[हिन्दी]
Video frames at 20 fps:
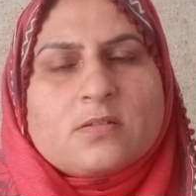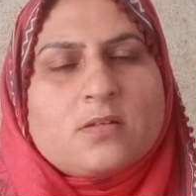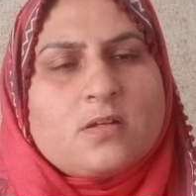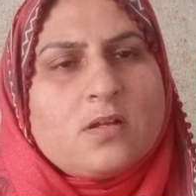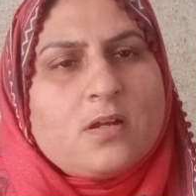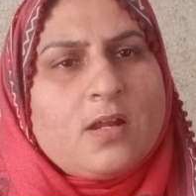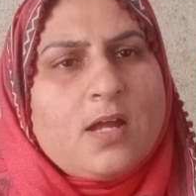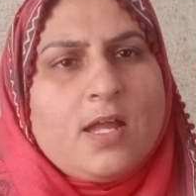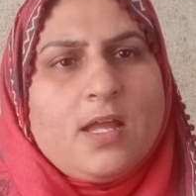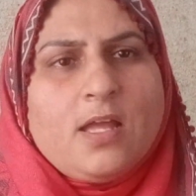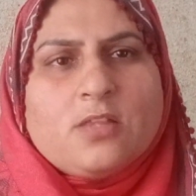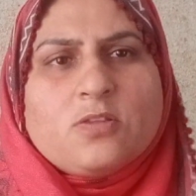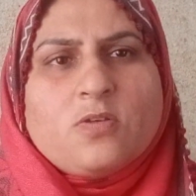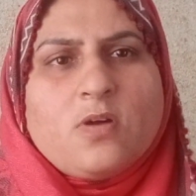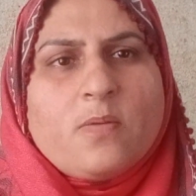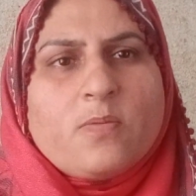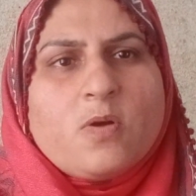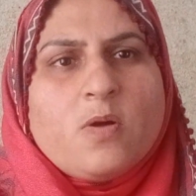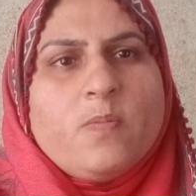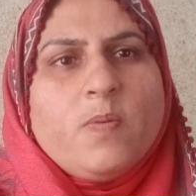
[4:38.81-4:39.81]
किराया तो
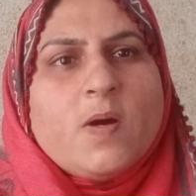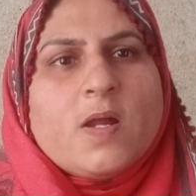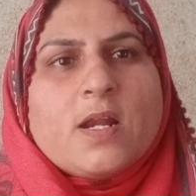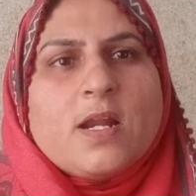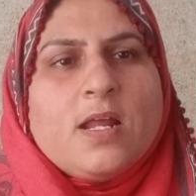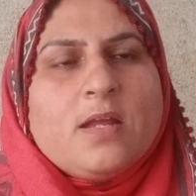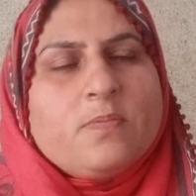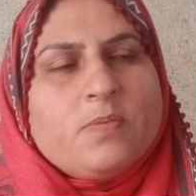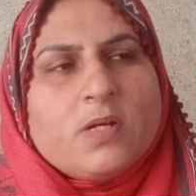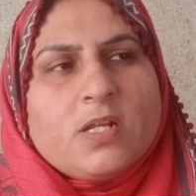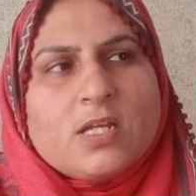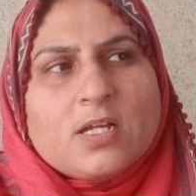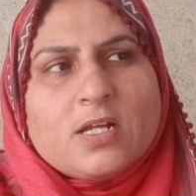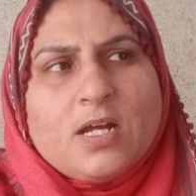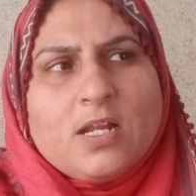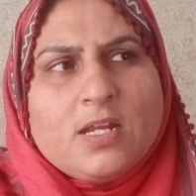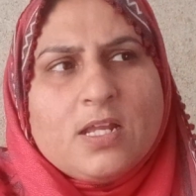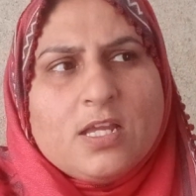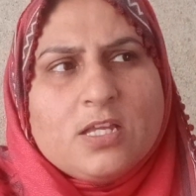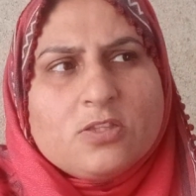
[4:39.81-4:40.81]
आपको भरना ही
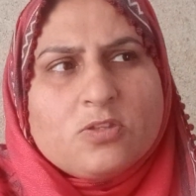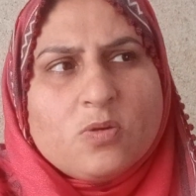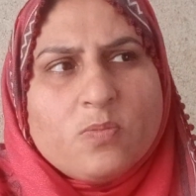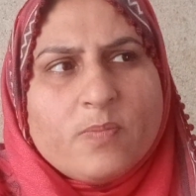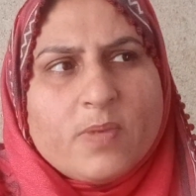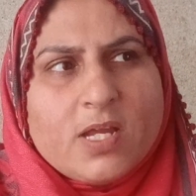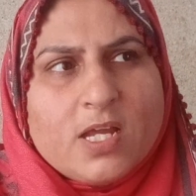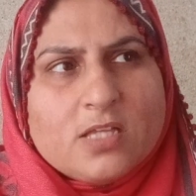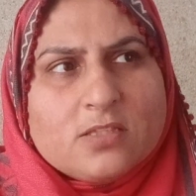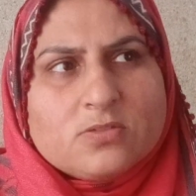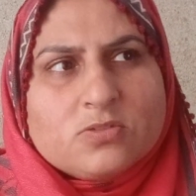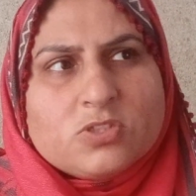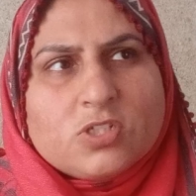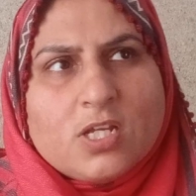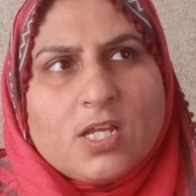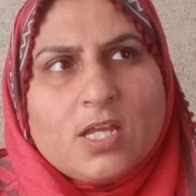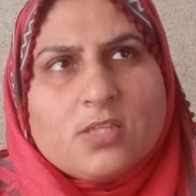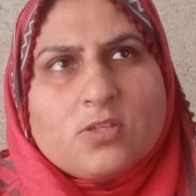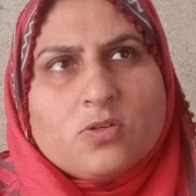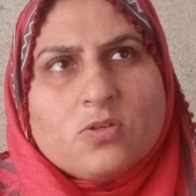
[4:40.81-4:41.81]
पड़ेगा नहीं तो मैं तो
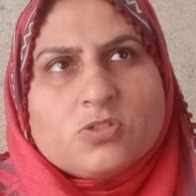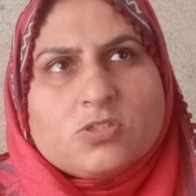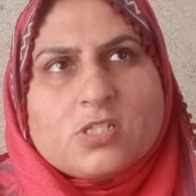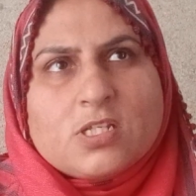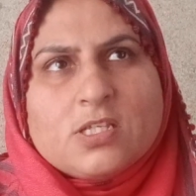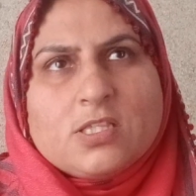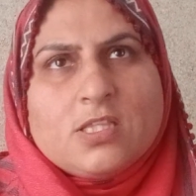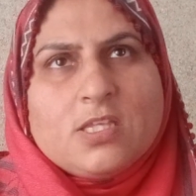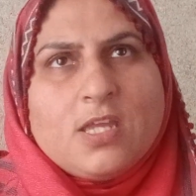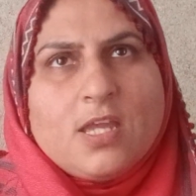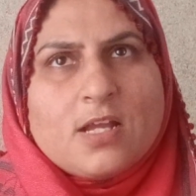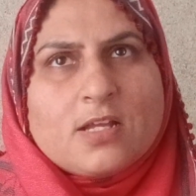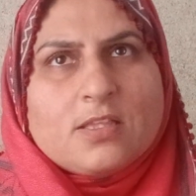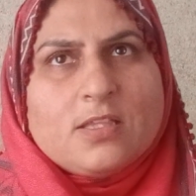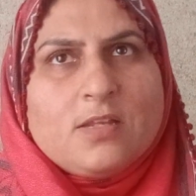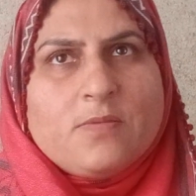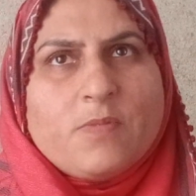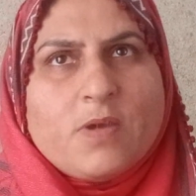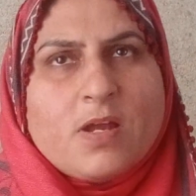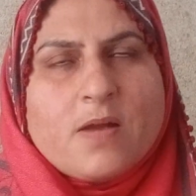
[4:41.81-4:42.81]
ये सोच रही थी एक
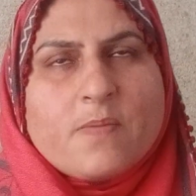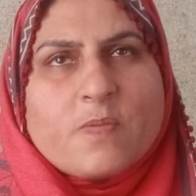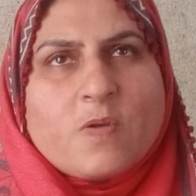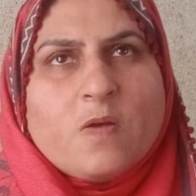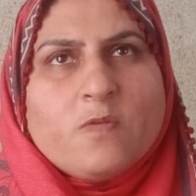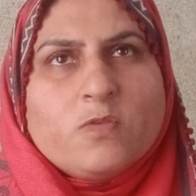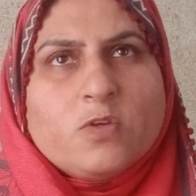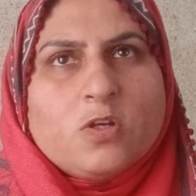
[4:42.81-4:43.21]
दिन मैं आपका